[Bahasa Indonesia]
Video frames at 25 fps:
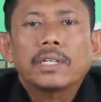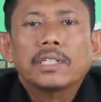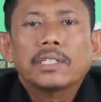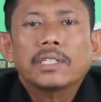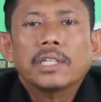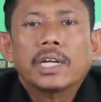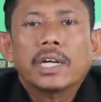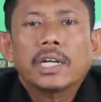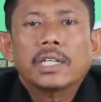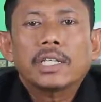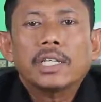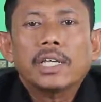
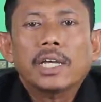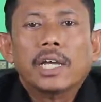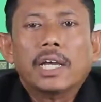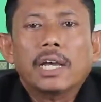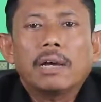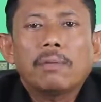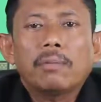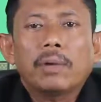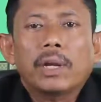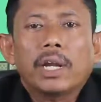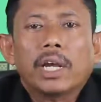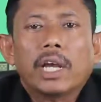
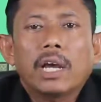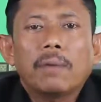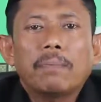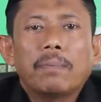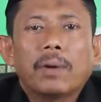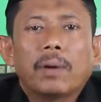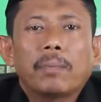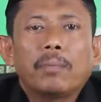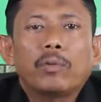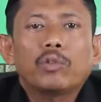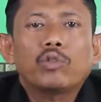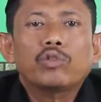Seketika mereka
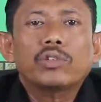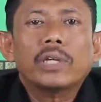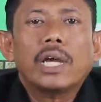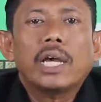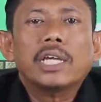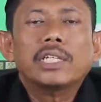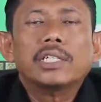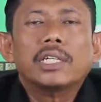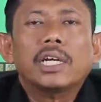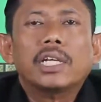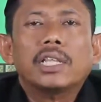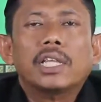berputus
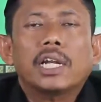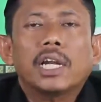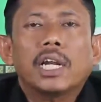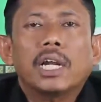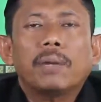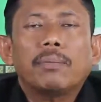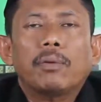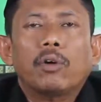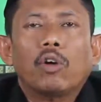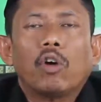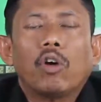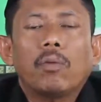asa
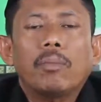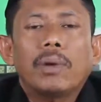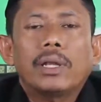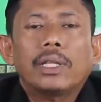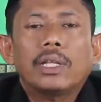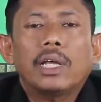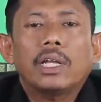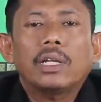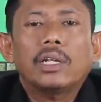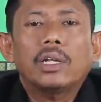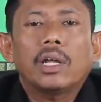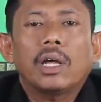terhadap rahmat
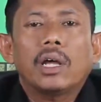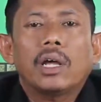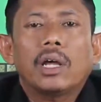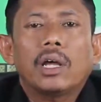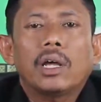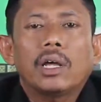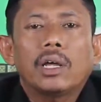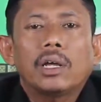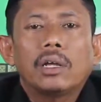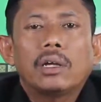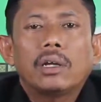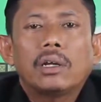
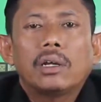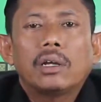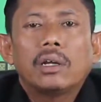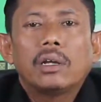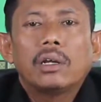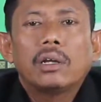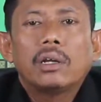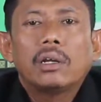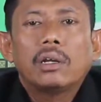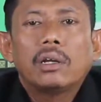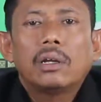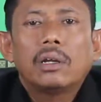Allah,
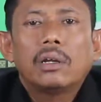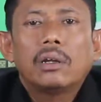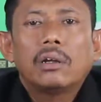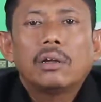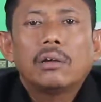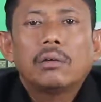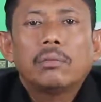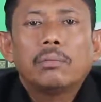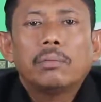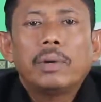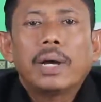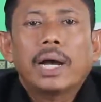
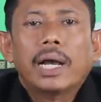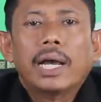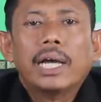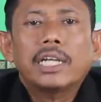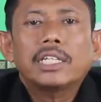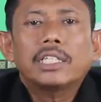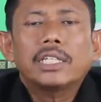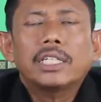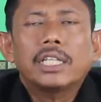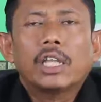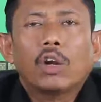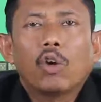
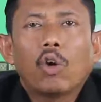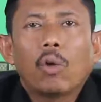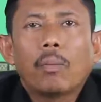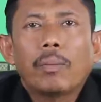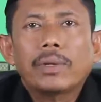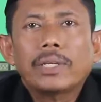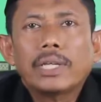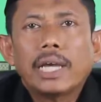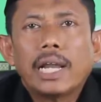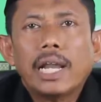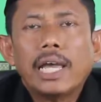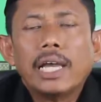bahkan cenderung
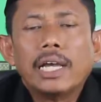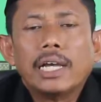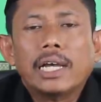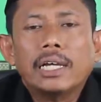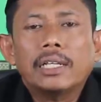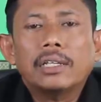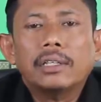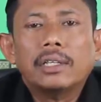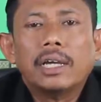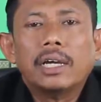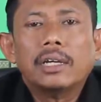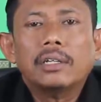
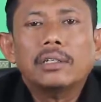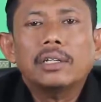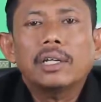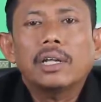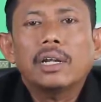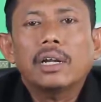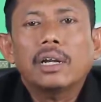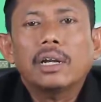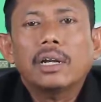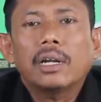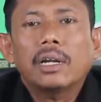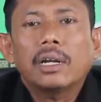menyalahkan
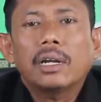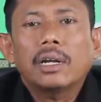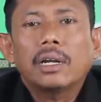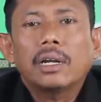takdir.